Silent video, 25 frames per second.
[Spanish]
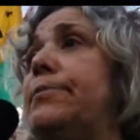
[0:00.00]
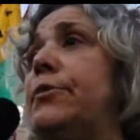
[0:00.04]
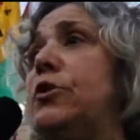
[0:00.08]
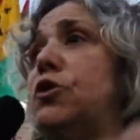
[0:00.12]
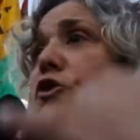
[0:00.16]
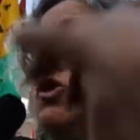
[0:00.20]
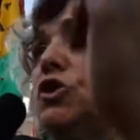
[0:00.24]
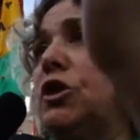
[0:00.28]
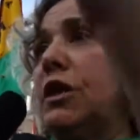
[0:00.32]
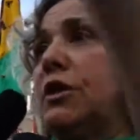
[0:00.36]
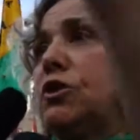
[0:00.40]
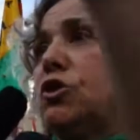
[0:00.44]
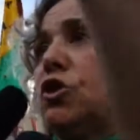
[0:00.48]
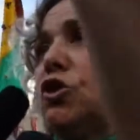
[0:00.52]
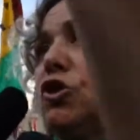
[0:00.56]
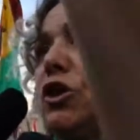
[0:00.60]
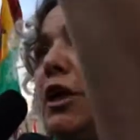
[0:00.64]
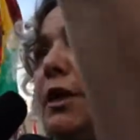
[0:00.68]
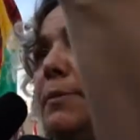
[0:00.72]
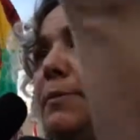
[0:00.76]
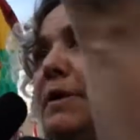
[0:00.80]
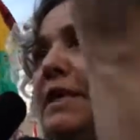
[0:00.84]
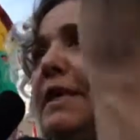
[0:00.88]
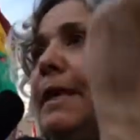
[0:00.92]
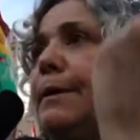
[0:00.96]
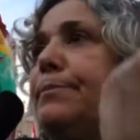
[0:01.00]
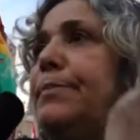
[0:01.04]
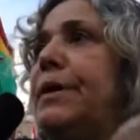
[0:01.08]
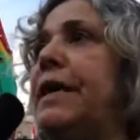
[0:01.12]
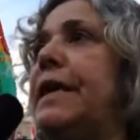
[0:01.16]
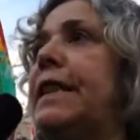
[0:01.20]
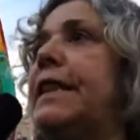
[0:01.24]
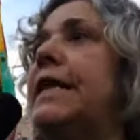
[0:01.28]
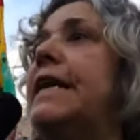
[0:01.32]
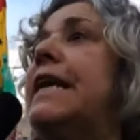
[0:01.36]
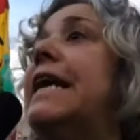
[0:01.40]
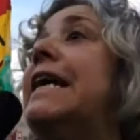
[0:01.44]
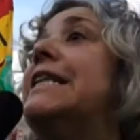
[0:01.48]
proyecto termina
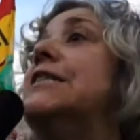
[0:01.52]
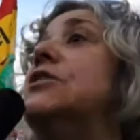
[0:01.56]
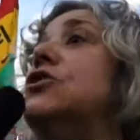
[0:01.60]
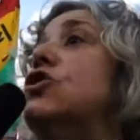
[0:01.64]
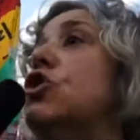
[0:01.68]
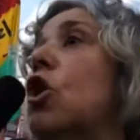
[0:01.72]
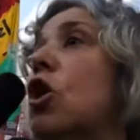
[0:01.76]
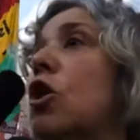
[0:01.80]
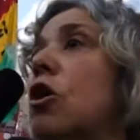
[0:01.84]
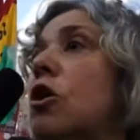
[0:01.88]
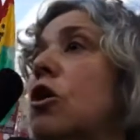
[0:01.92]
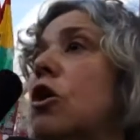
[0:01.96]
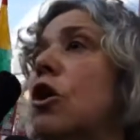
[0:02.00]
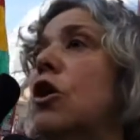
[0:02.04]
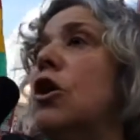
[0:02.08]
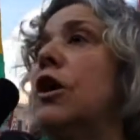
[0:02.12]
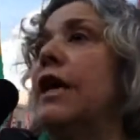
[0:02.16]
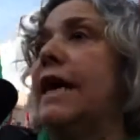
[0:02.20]
perdiendo